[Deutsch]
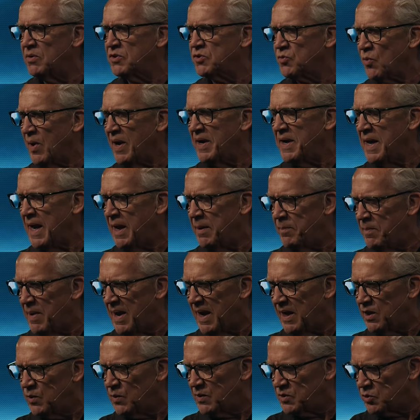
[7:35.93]
Pharaos
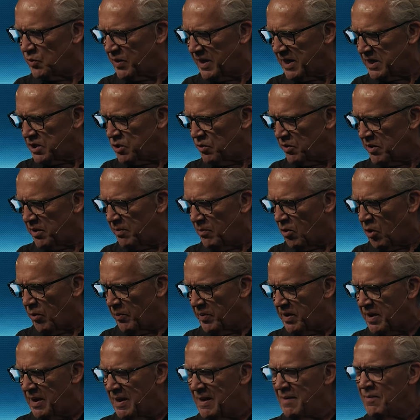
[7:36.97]
wurde, wozu wir gleich
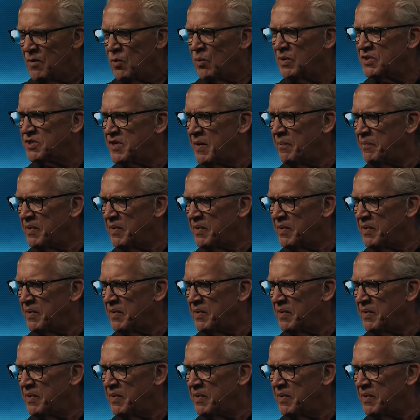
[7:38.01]
kommen werden,